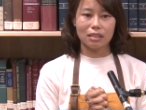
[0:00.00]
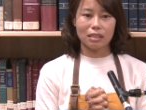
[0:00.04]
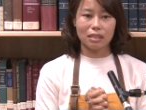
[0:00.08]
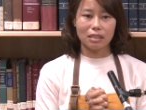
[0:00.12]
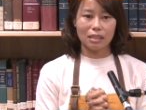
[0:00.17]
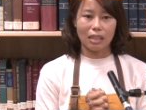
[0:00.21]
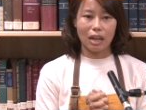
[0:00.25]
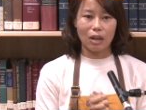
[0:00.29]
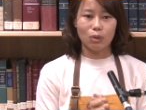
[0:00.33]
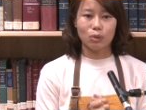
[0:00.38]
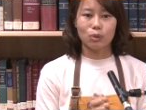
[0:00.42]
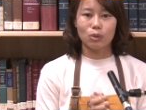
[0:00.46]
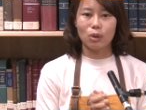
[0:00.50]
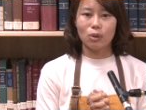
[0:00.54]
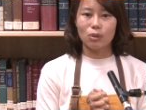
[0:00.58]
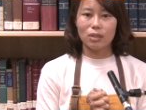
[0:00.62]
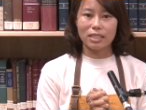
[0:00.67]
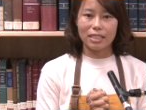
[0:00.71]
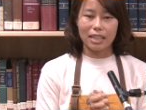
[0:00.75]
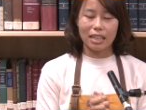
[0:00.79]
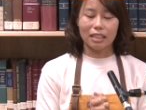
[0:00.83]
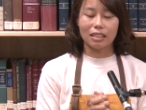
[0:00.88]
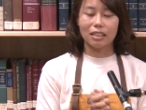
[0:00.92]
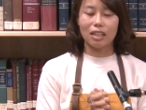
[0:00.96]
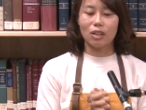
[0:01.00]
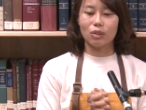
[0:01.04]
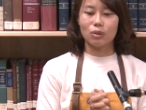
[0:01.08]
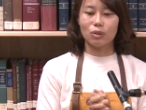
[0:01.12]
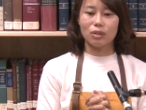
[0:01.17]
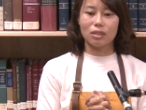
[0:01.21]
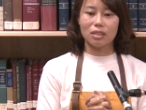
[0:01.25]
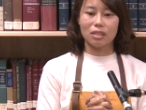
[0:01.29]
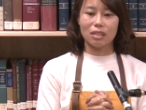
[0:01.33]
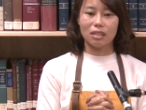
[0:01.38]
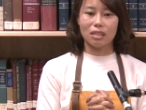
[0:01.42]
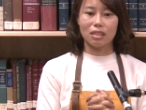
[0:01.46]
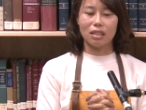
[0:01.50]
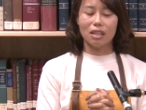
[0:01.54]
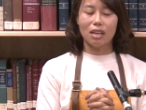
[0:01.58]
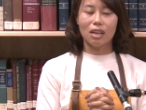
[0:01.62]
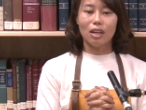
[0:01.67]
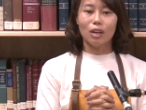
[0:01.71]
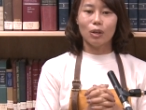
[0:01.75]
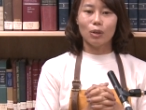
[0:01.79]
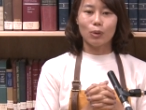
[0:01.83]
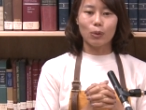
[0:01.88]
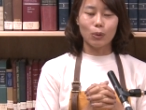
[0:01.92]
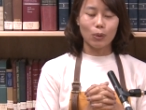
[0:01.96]
脑中想到就是，
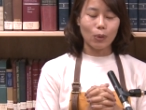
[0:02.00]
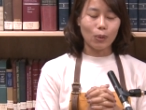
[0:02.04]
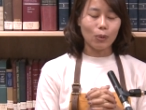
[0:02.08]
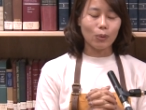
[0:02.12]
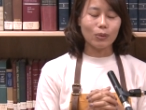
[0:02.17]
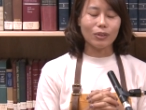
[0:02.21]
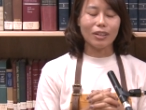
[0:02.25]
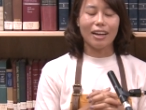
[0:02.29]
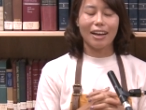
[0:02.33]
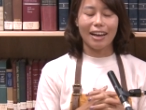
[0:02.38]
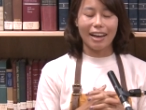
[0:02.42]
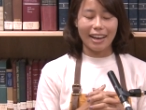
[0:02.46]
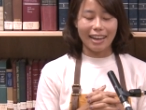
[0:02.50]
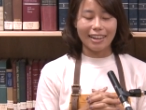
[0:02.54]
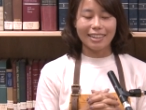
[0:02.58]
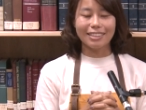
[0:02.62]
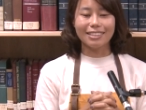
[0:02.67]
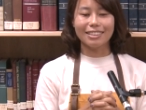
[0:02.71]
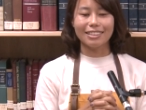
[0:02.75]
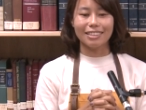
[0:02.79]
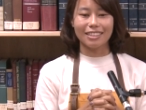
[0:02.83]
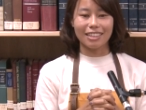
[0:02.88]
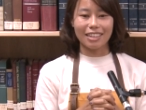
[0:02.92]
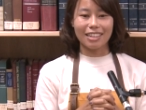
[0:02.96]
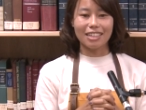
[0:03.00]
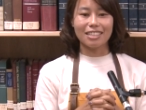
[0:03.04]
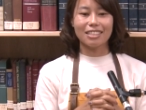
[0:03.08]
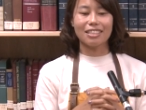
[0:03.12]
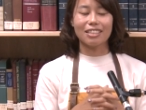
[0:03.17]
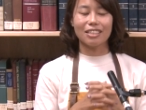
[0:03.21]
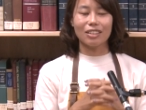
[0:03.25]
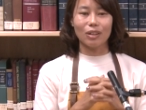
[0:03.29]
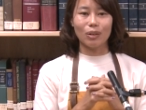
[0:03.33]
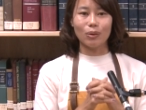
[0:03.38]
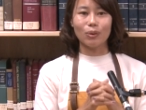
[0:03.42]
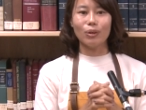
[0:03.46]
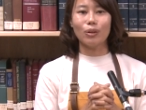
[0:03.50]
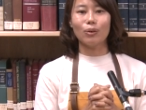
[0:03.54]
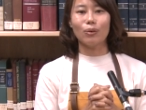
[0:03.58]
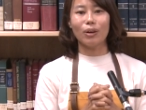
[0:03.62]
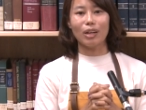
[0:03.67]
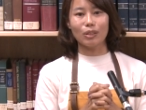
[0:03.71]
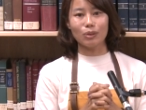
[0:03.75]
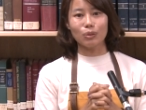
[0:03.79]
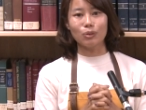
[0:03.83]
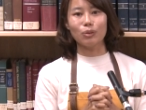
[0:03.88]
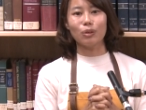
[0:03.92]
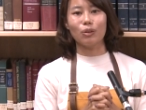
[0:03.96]
如果我的孩子可以借由绘
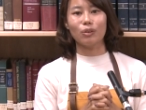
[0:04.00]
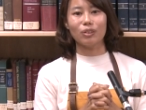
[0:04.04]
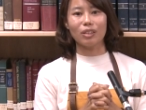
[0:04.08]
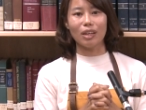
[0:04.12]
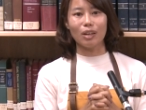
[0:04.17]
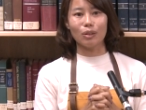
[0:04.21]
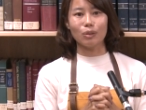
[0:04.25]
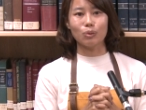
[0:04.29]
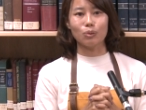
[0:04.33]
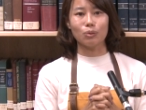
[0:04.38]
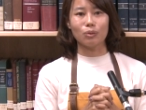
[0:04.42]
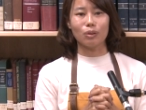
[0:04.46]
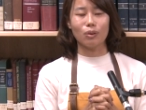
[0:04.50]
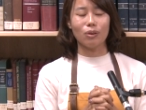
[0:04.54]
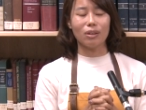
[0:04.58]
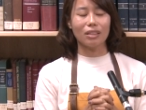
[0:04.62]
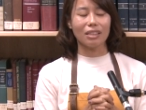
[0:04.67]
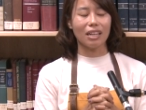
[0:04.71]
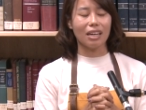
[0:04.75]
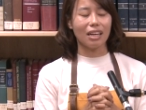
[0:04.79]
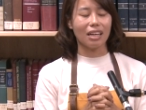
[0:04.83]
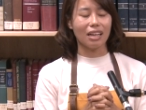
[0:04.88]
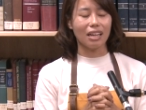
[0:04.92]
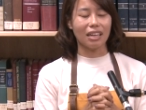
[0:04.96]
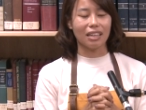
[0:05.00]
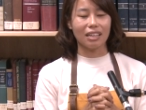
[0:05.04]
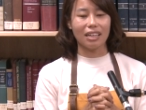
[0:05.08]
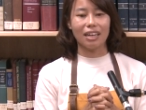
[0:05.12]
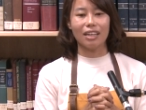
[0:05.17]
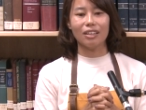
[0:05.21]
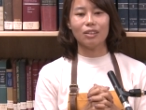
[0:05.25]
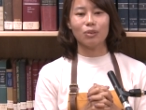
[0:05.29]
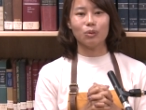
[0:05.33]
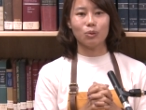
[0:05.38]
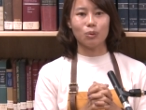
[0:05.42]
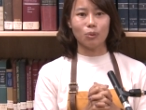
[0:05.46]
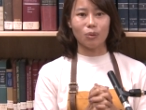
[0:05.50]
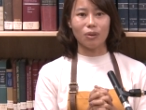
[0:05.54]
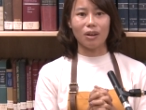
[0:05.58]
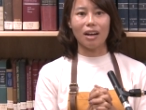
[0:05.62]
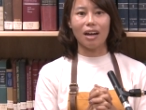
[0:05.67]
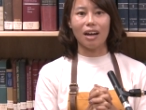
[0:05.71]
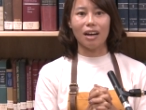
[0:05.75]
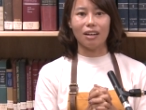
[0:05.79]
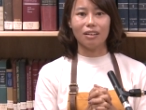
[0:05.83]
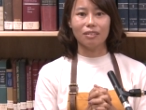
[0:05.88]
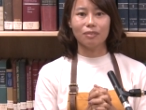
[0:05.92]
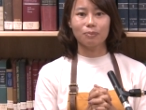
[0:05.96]
画去荣耀主的话，那该有多
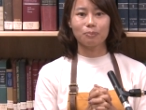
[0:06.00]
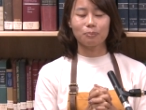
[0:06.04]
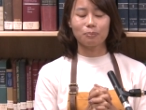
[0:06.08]
好！